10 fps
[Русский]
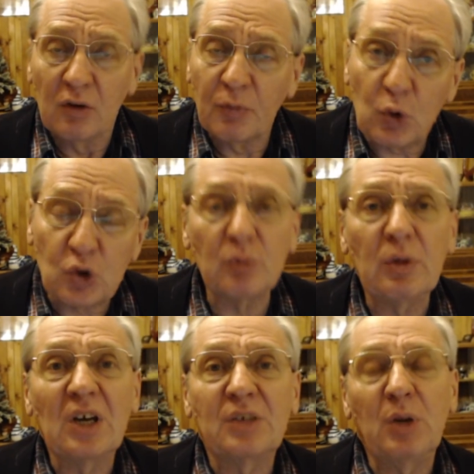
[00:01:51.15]
Впрочем,
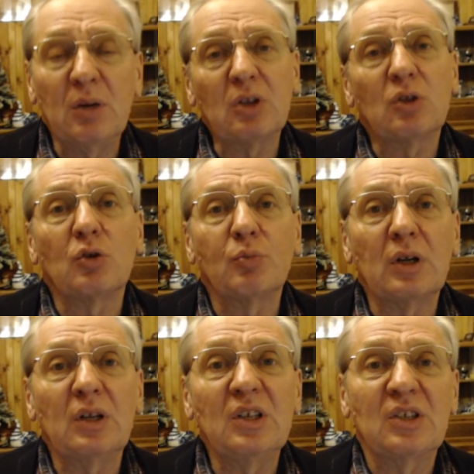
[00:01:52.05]
эксперимент тот
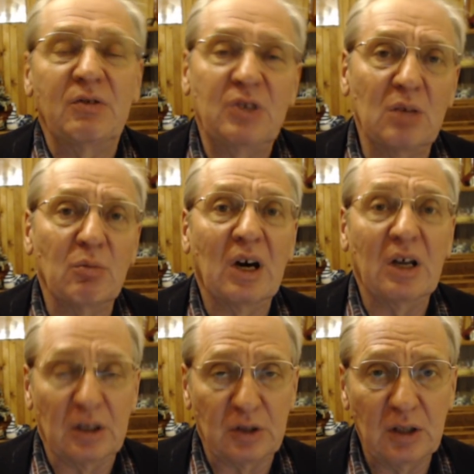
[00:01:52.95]
был не совсем
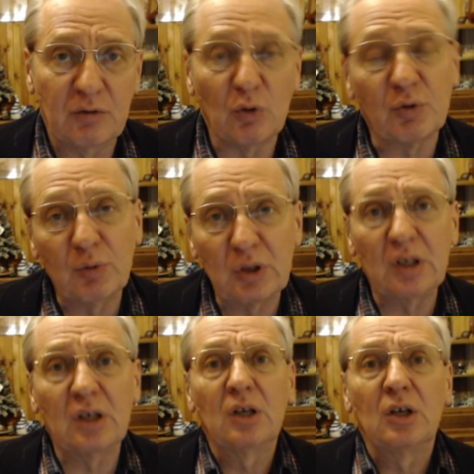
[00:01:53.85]
корректный, в том
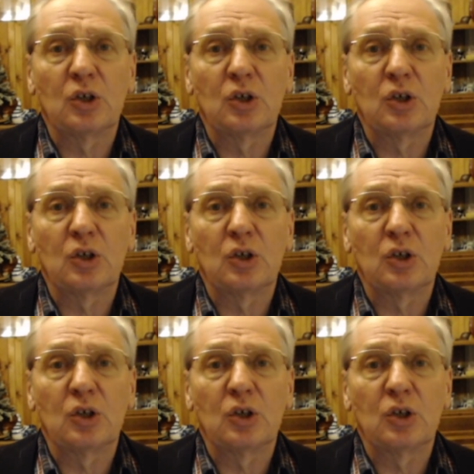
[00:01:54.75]
смысле,